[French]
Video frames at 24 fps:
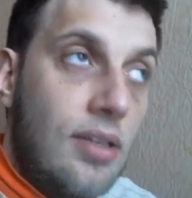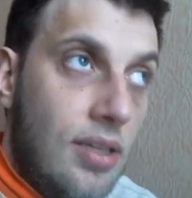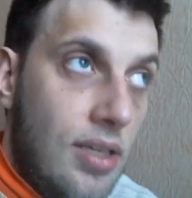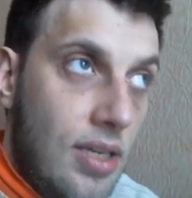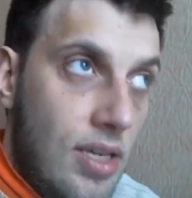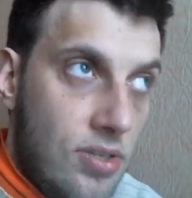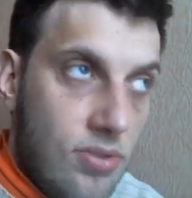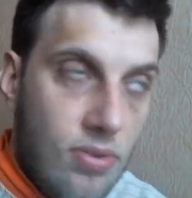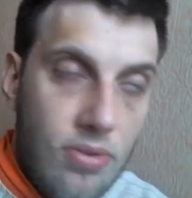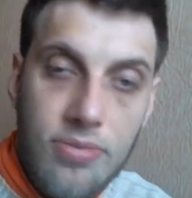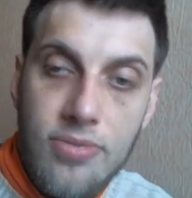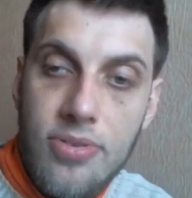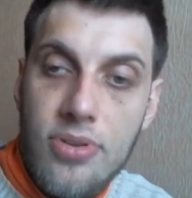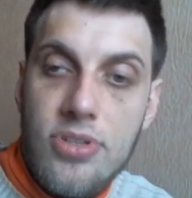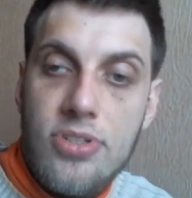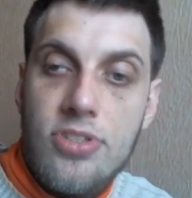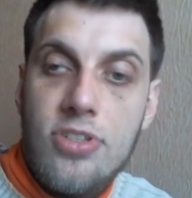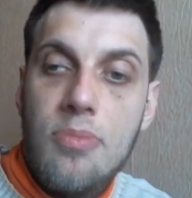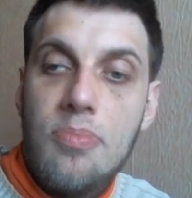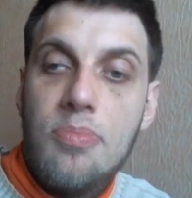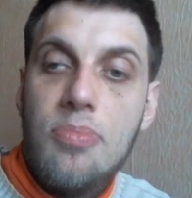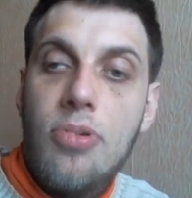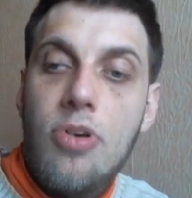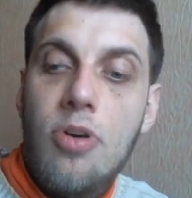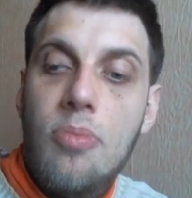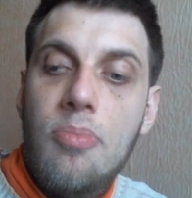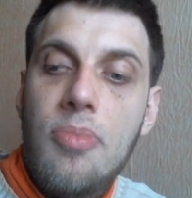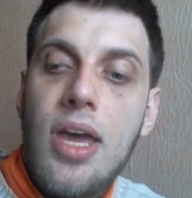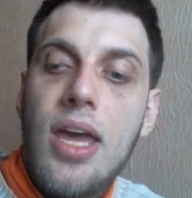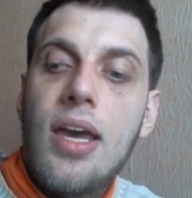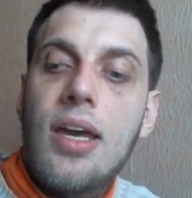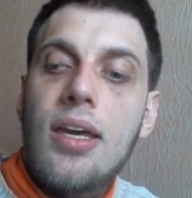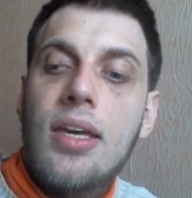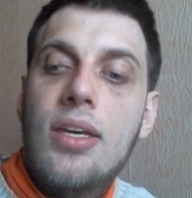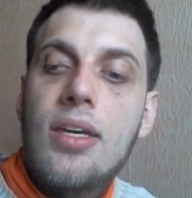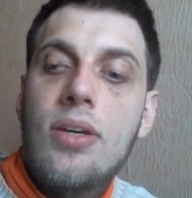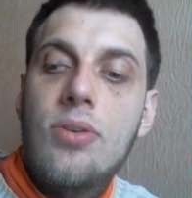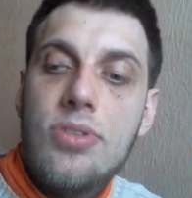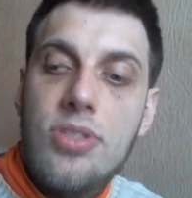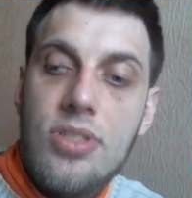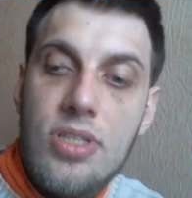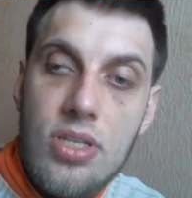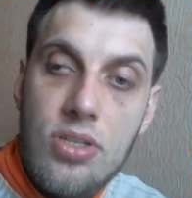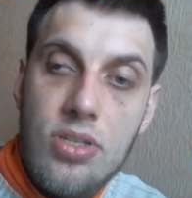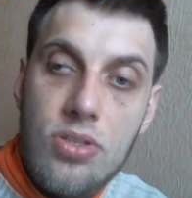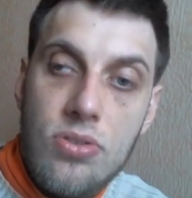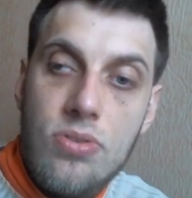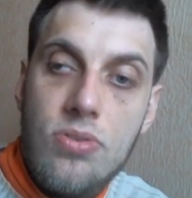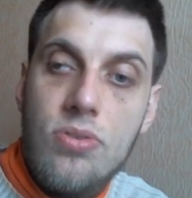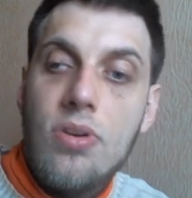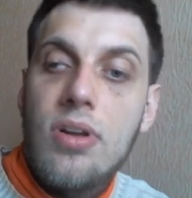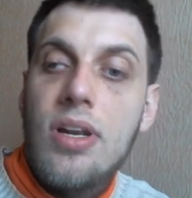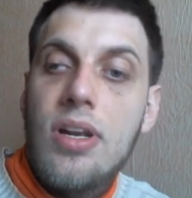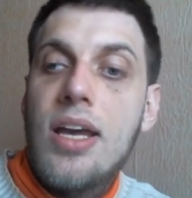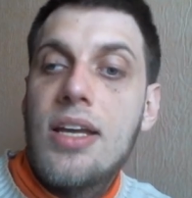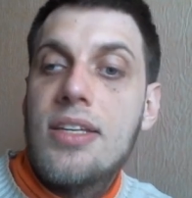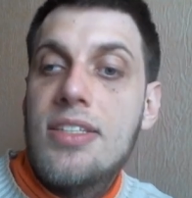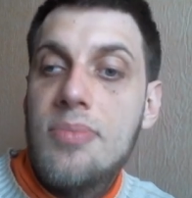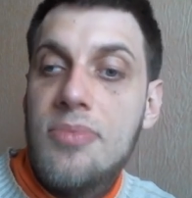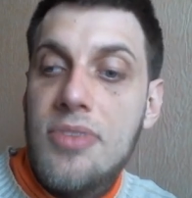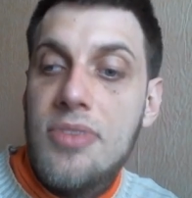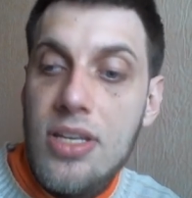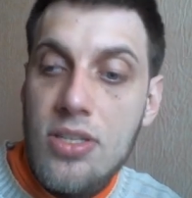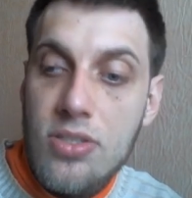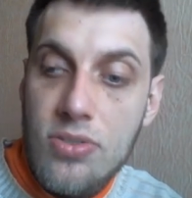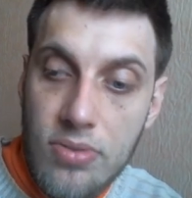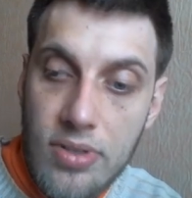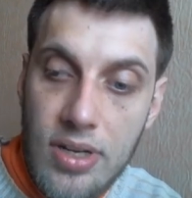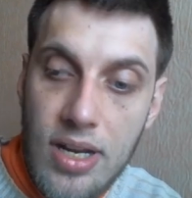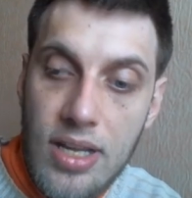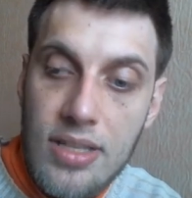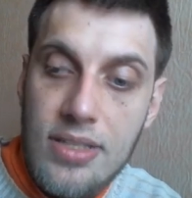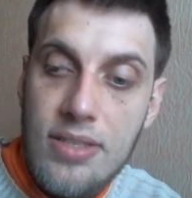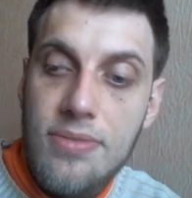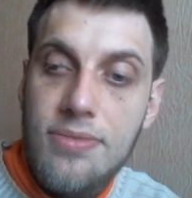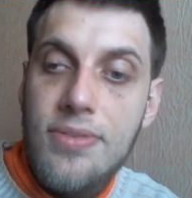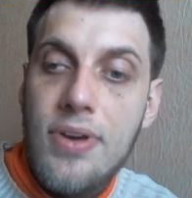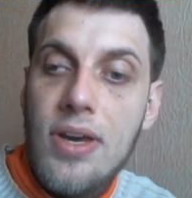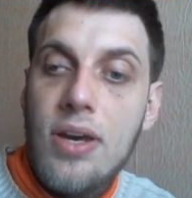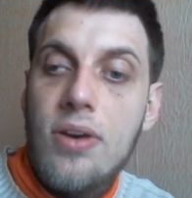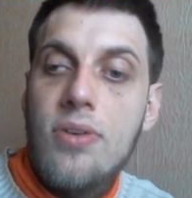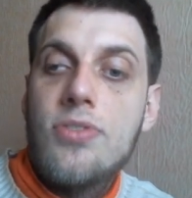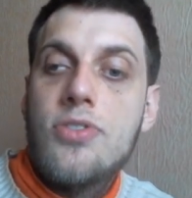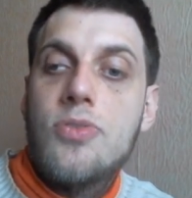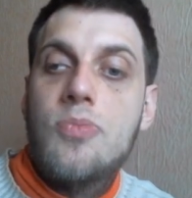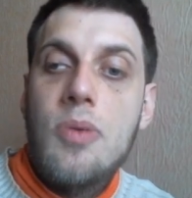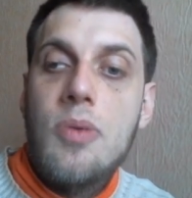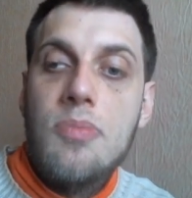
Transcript: Ils ont fait ensemble Promère, qui est aussi sur l'acceptation de la différence,